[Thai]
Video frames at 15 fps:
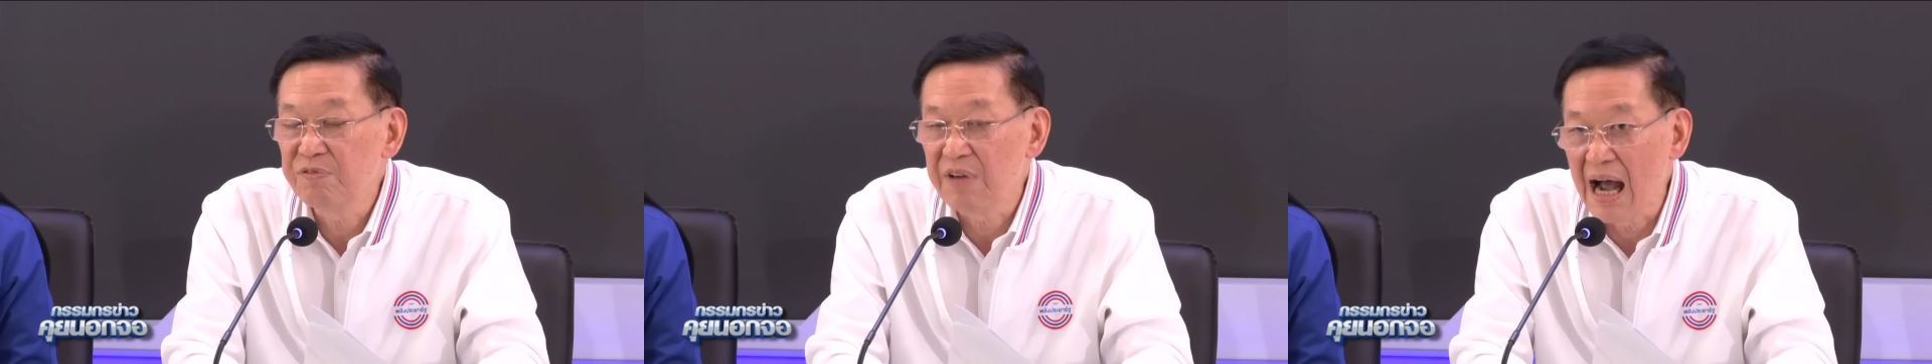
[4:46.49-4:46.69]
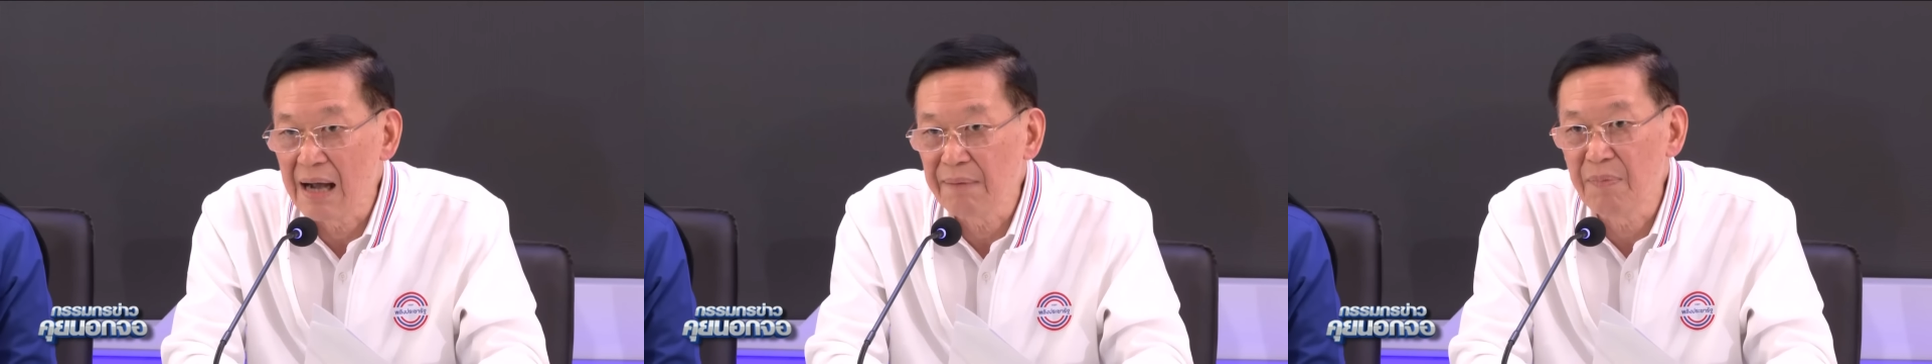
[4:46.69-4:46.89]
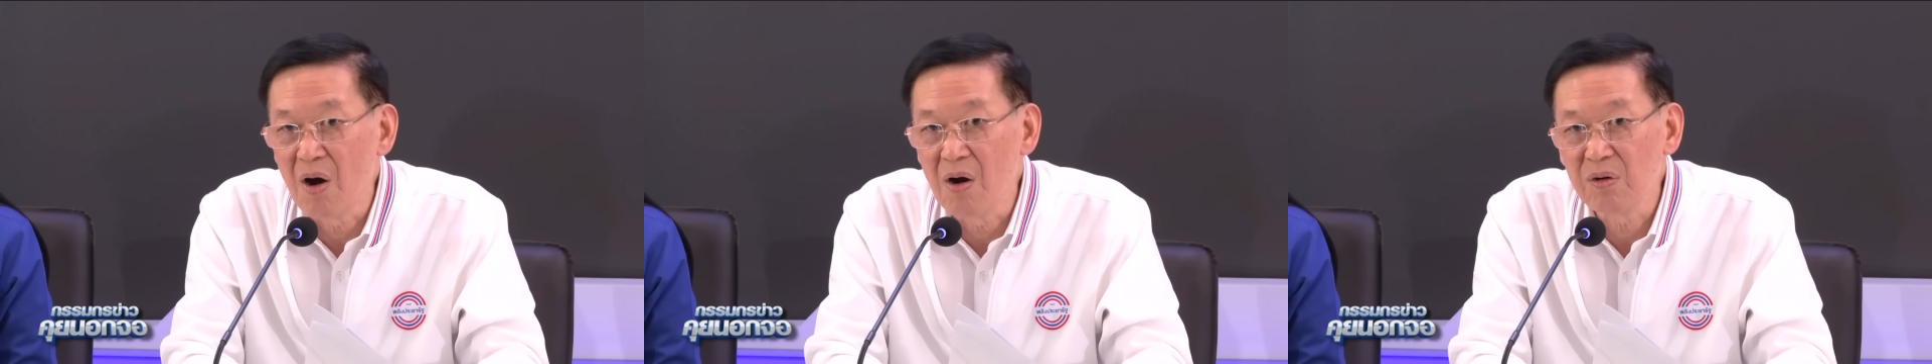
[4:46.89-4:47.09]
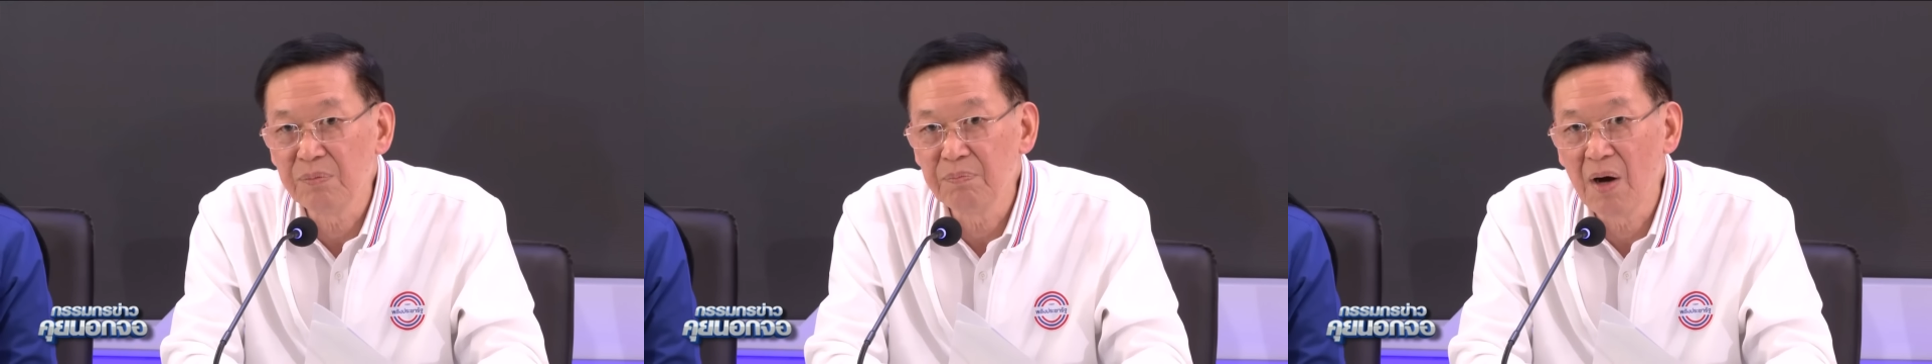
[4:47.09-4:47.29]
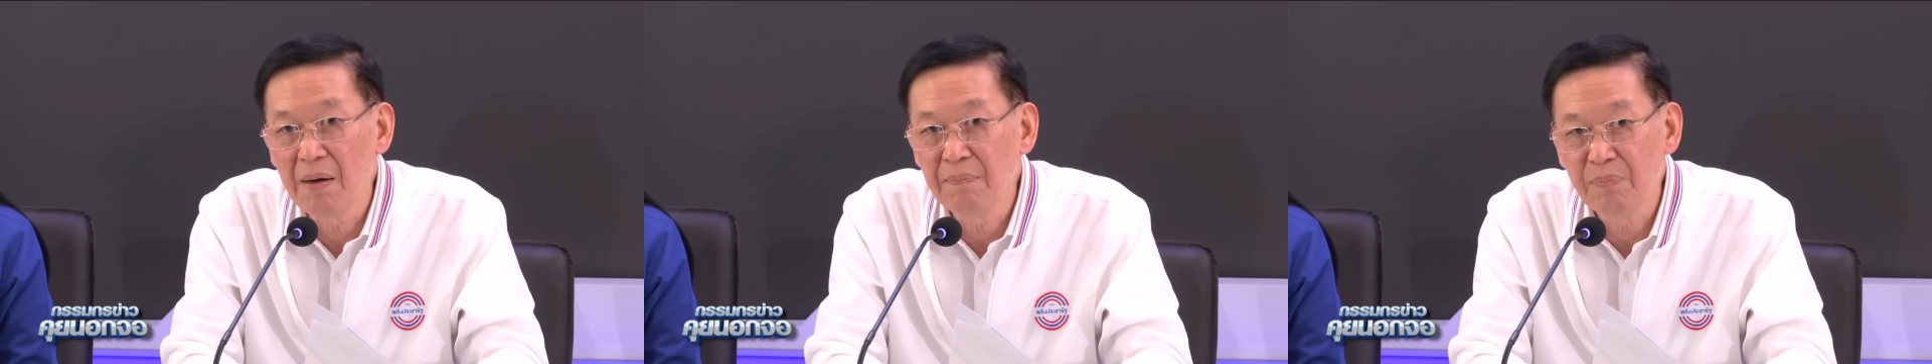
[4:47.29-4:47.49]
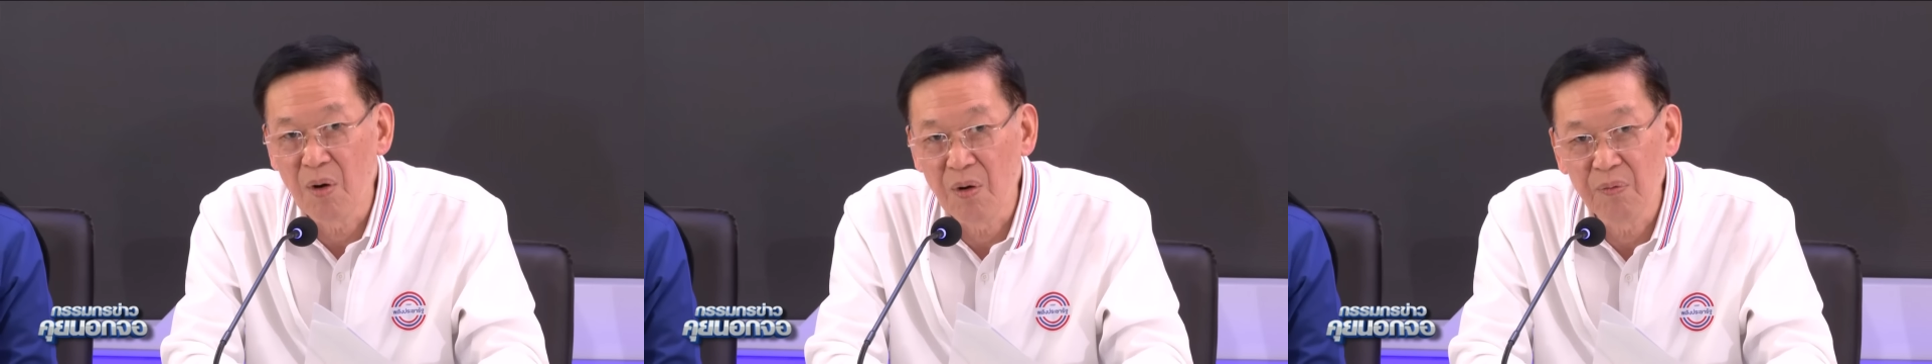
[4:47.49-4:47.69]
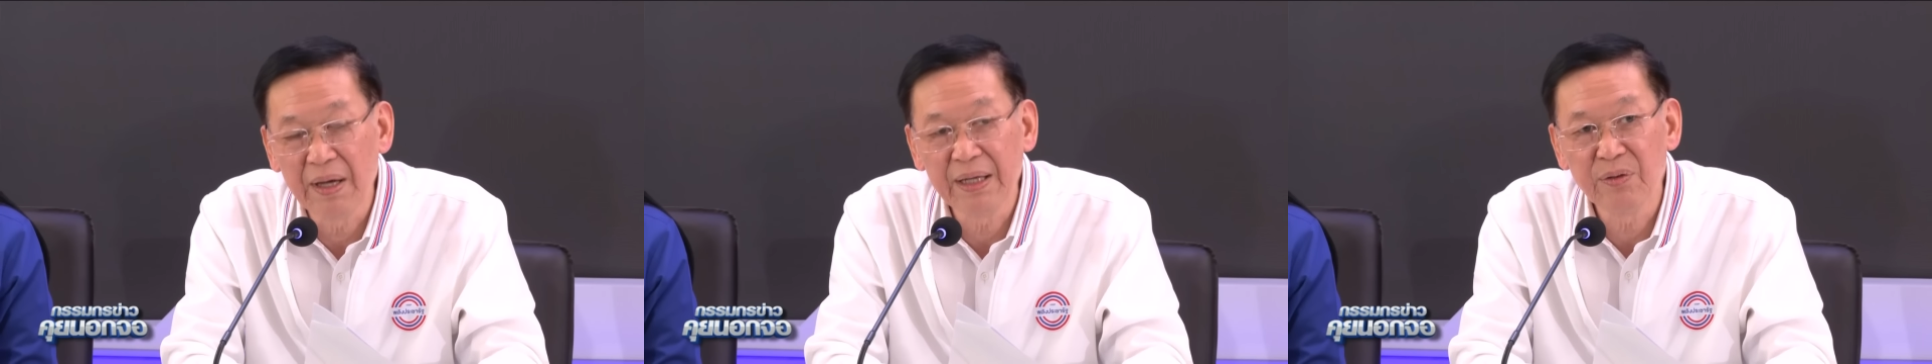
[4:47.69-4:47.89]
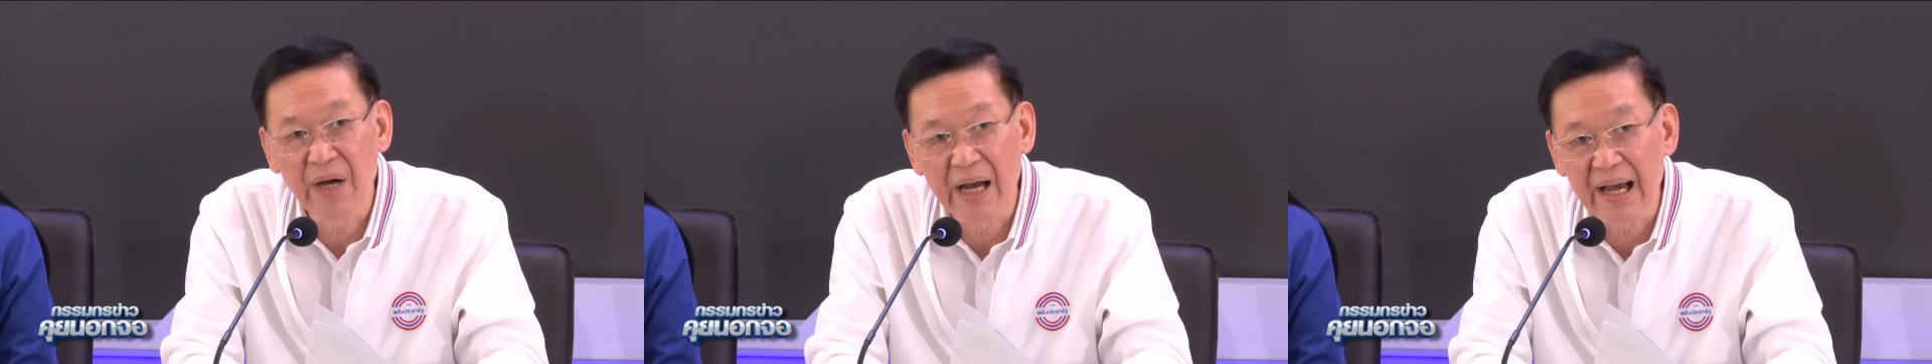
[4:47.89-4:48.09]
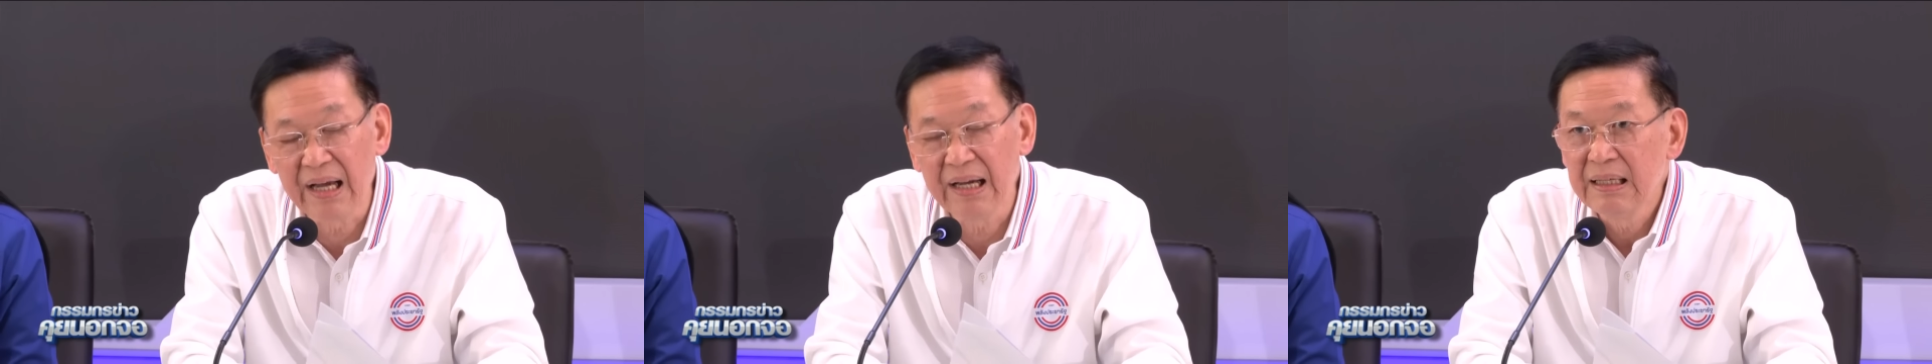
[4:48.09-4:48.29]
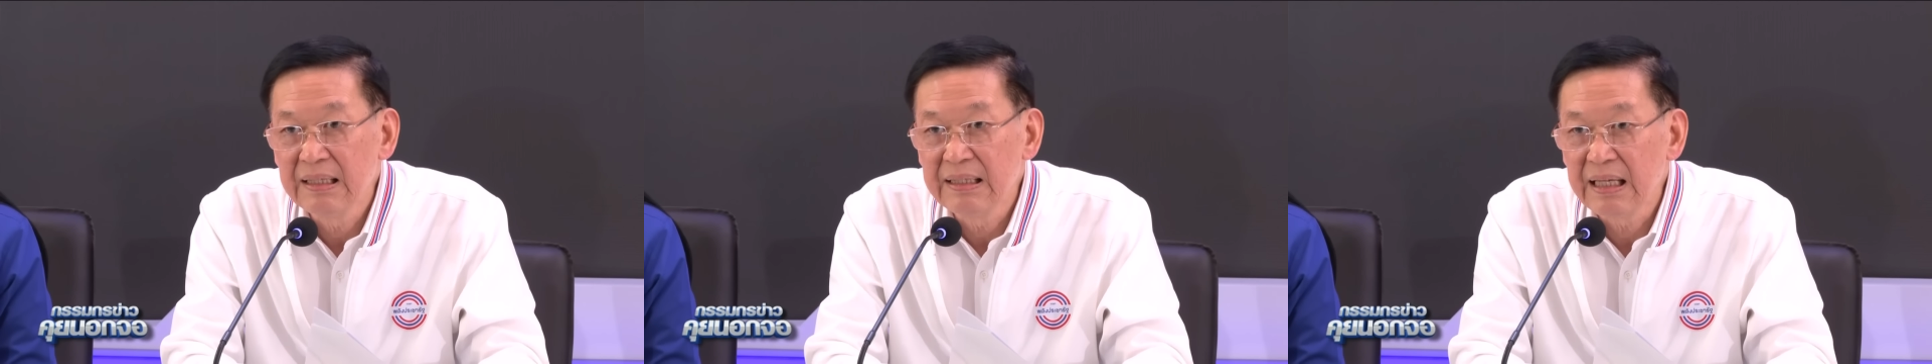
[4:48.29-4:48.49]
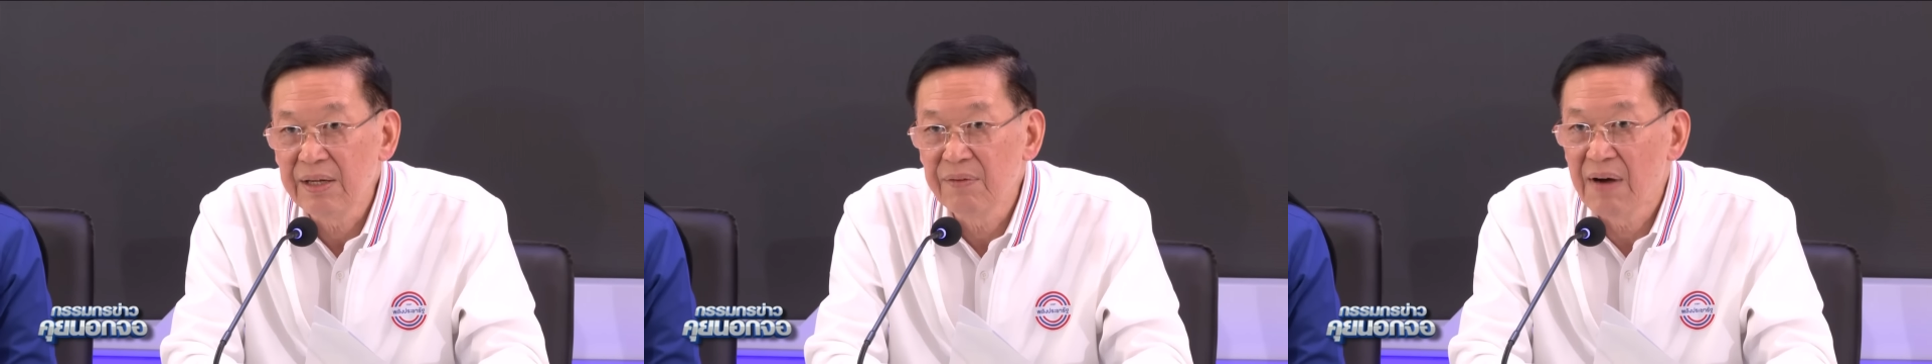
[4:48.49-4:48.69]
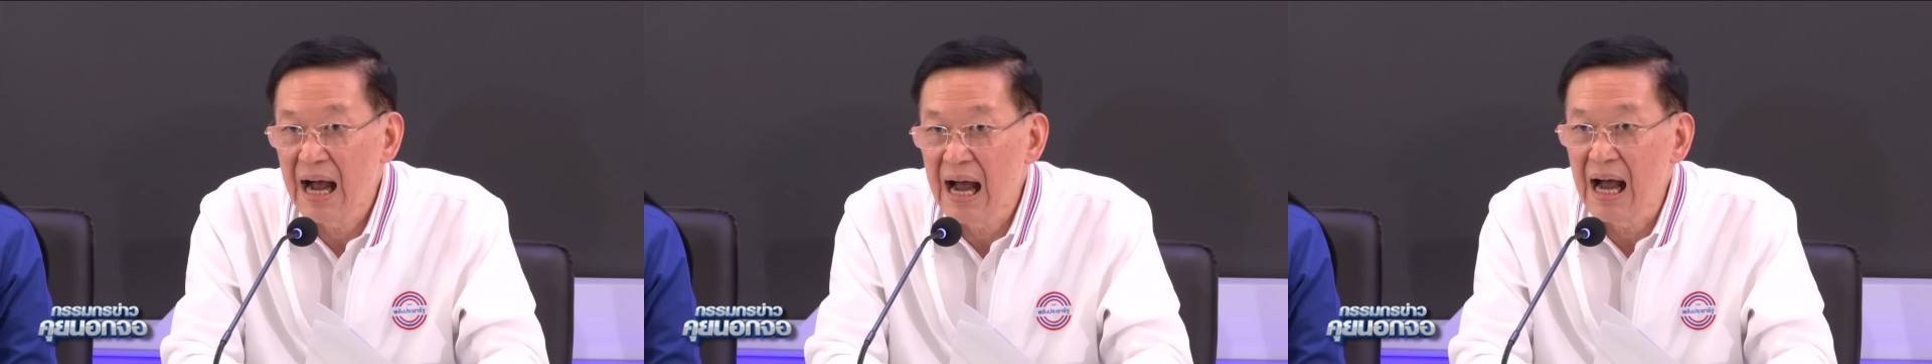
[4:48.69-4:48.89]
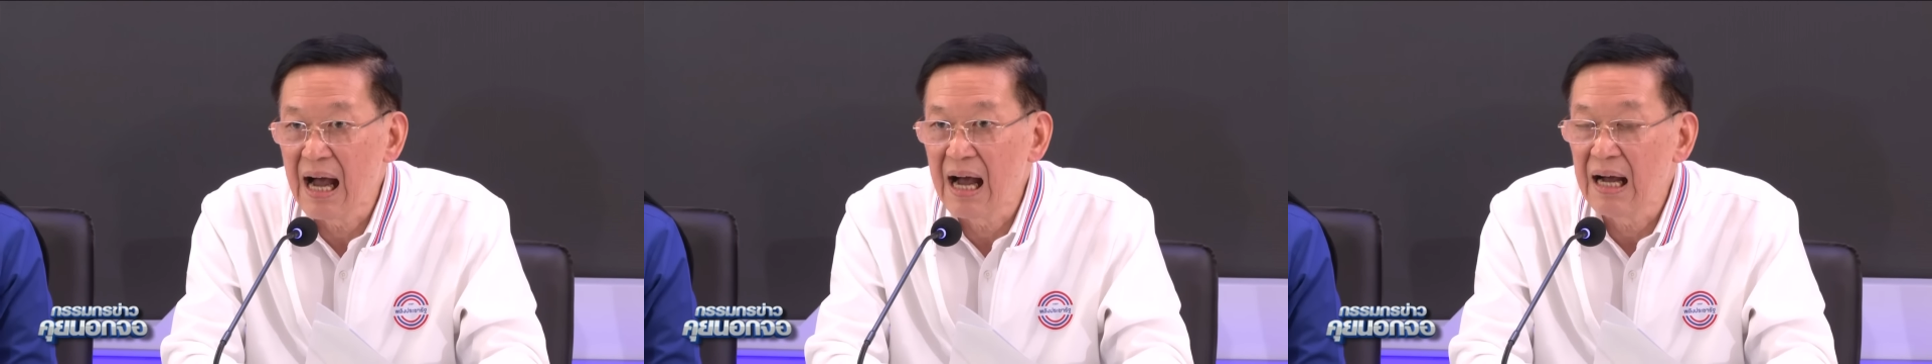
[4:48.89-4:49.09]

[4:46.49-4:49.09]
ฝากบอกคุณพร้อมพงษ์ไว้ด้วยที่ว่า